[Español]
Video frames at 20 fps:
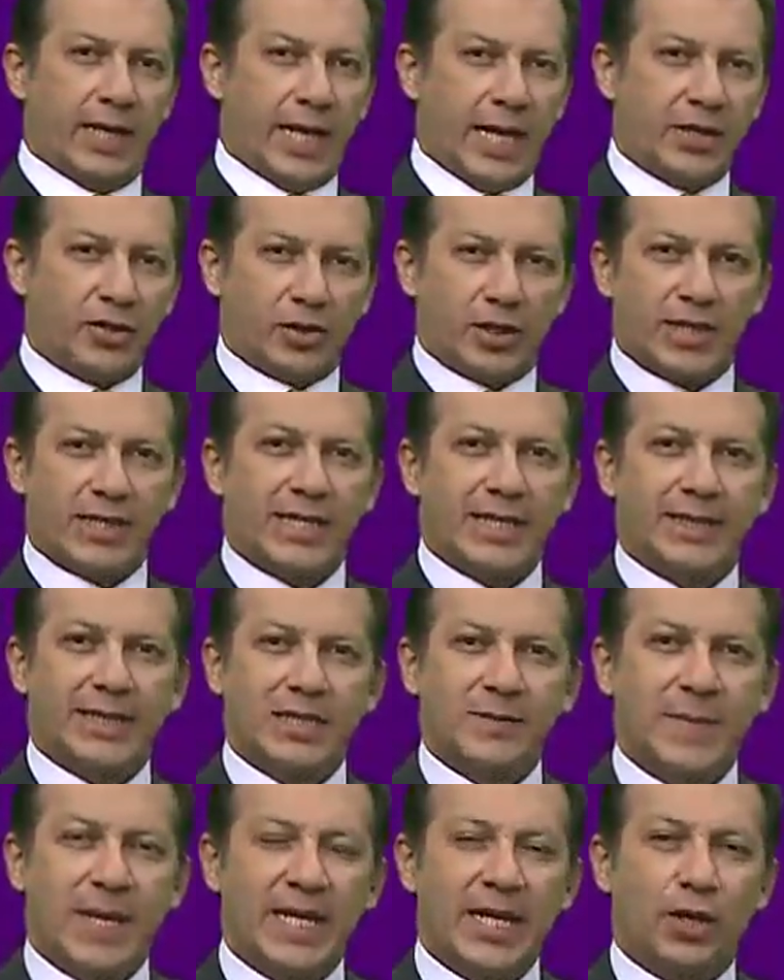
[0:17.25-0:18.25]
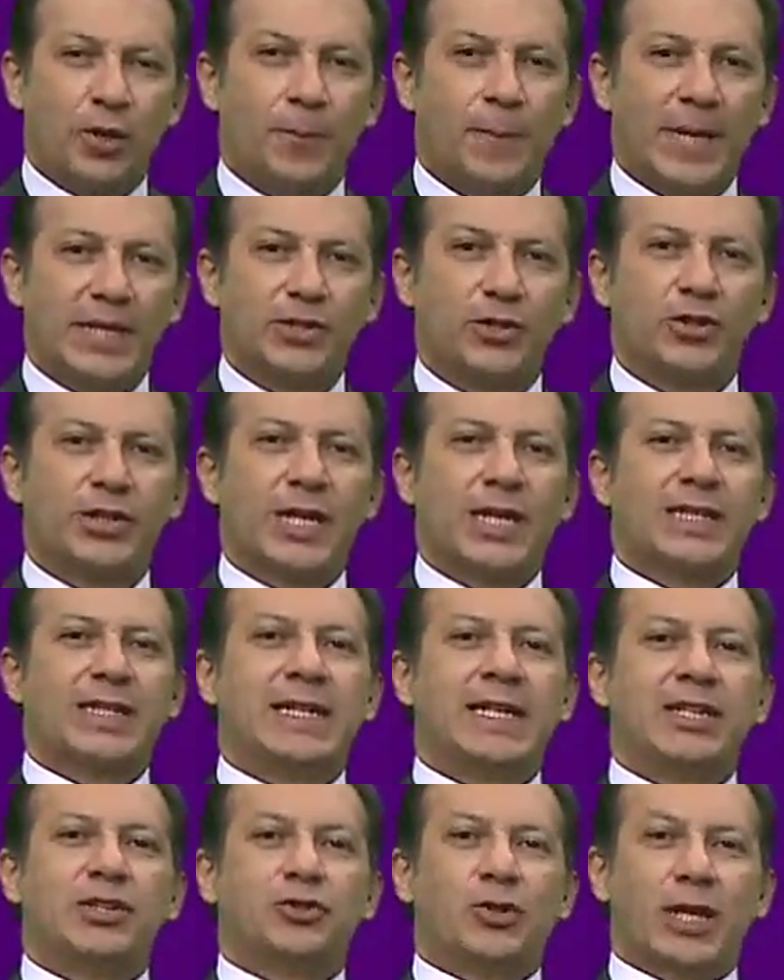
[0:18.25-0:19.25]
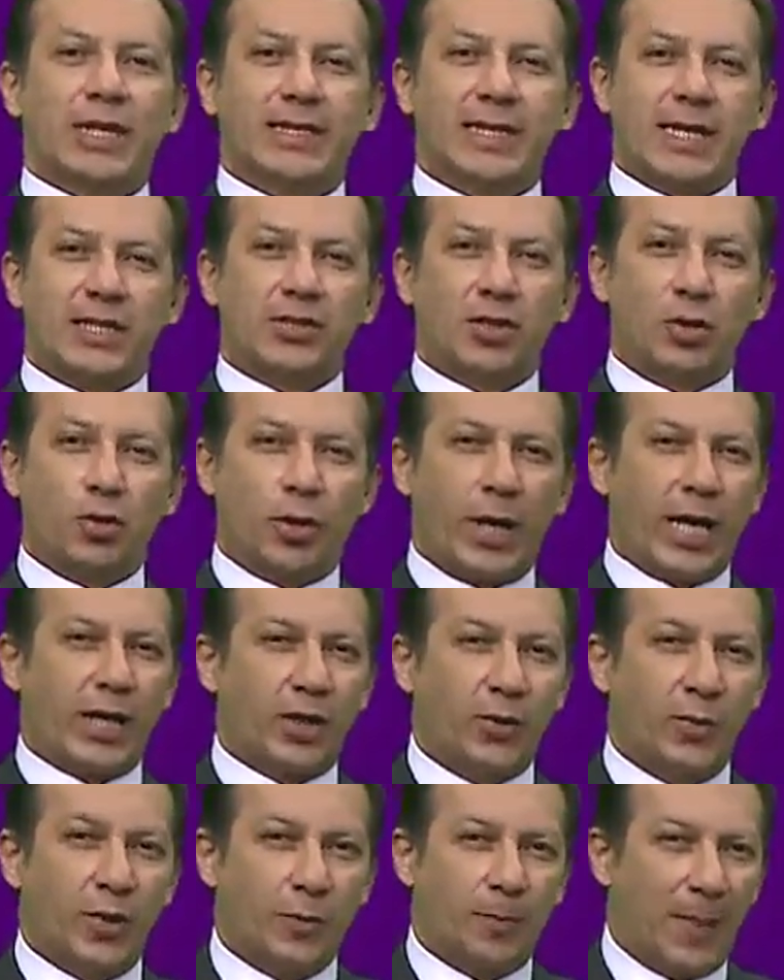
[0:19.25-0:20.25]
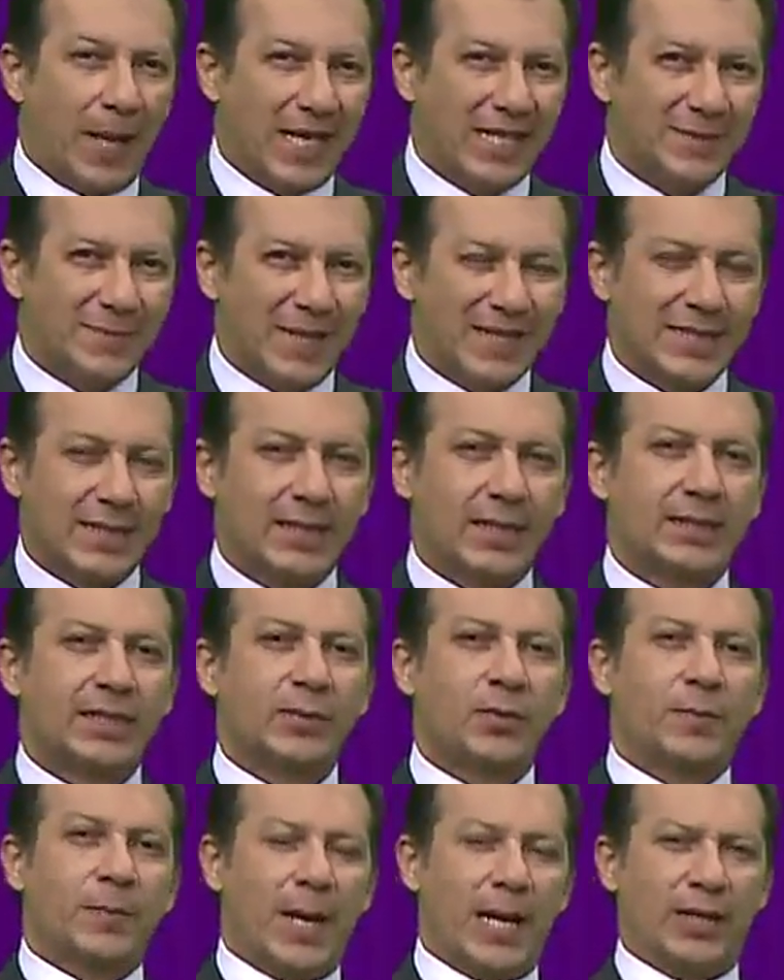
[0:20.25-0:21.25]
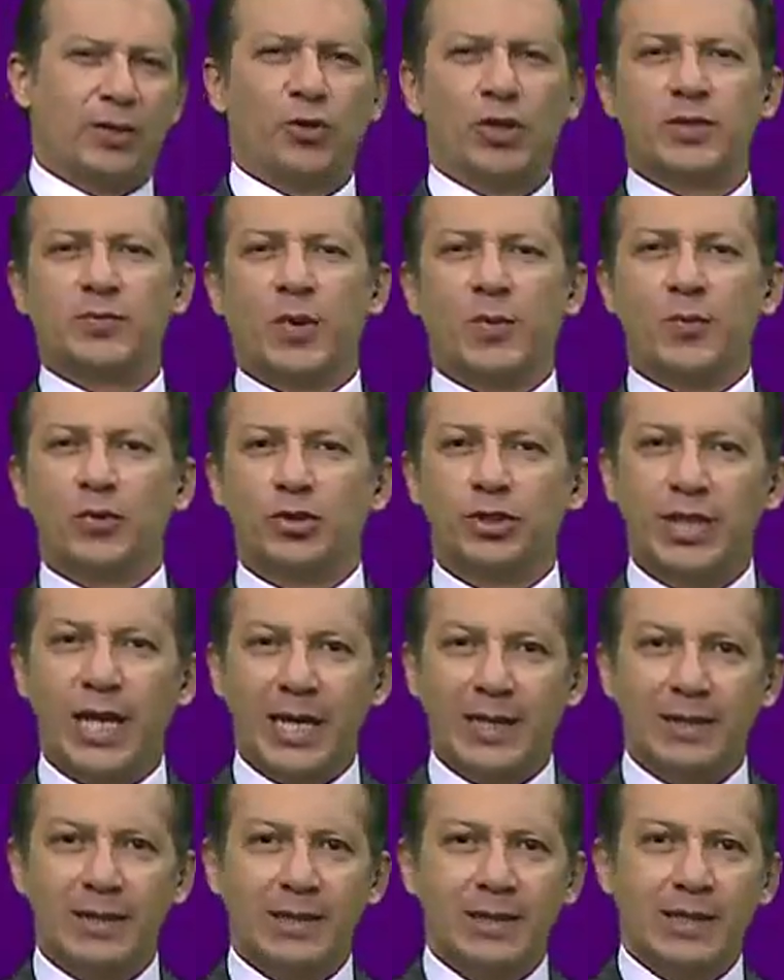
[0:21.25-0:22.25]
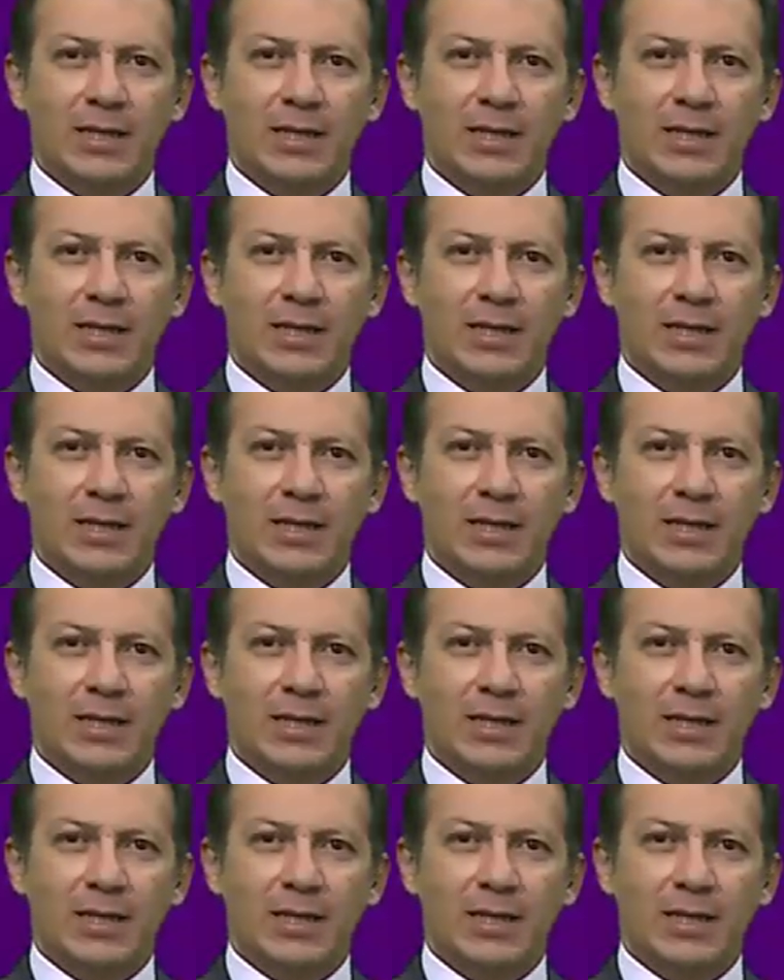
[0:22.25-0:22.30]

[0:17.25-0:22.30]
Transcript: En años recientes México pasó del quinto al sexto lugar como país más atractivo para el turismo mundial.